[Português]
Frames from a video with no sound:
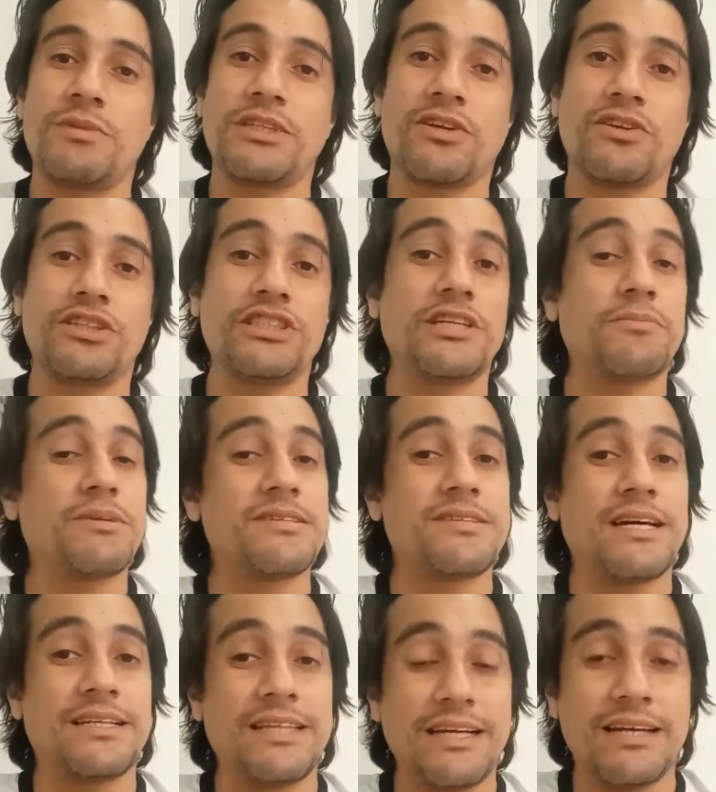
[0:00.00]
metodologia
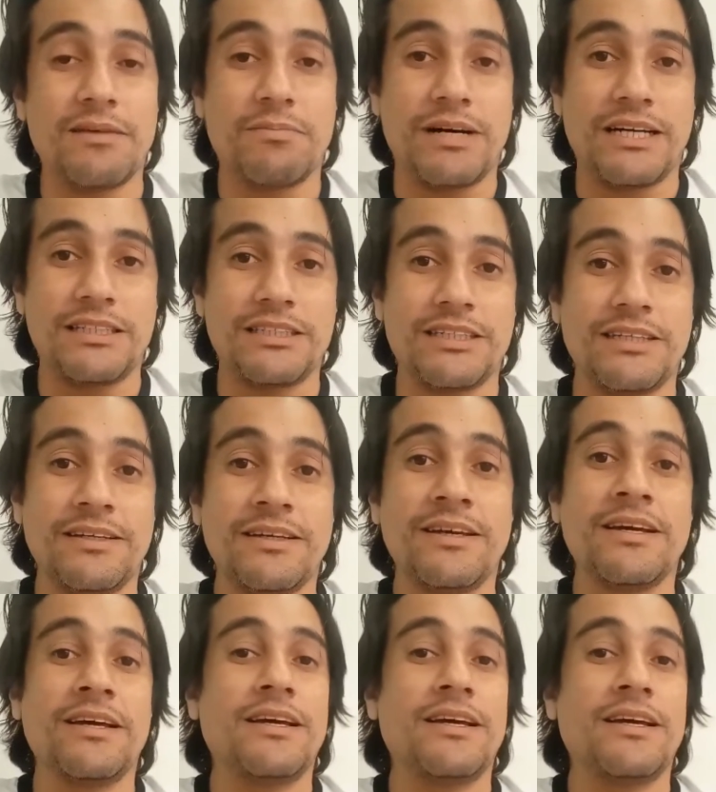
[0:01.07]
baseada em gramática